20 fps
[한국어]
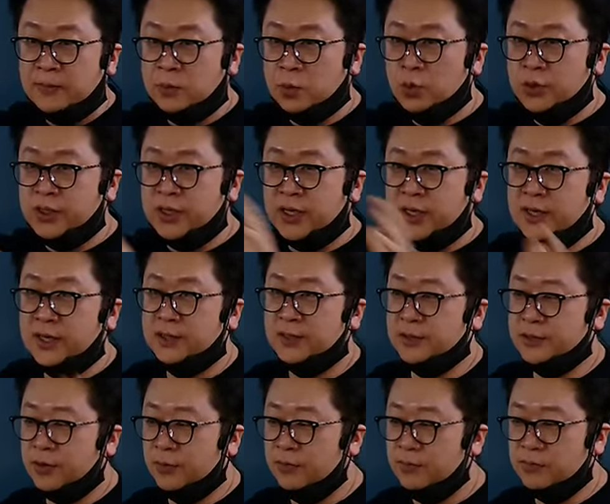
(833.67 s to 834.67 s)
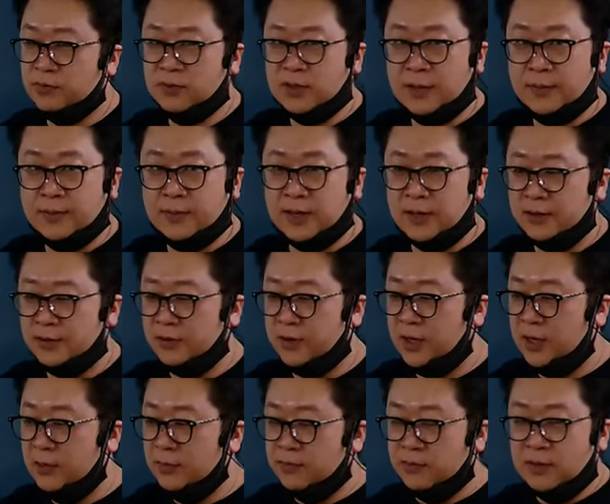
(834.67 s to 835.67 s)
도시 안에서 전부를 개발하는 거야?
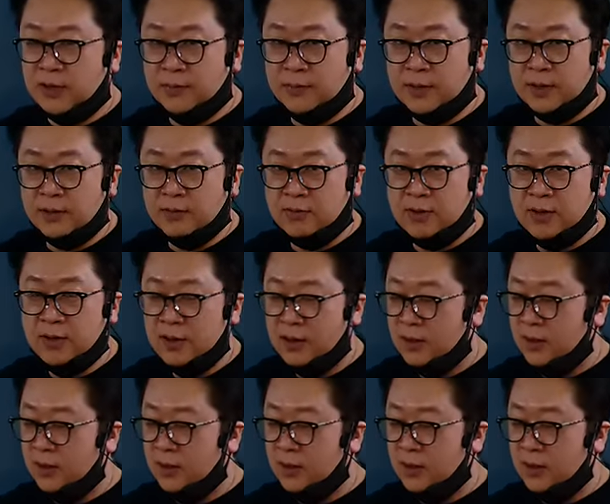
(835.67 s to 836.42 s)
일부를 개발하는 거야?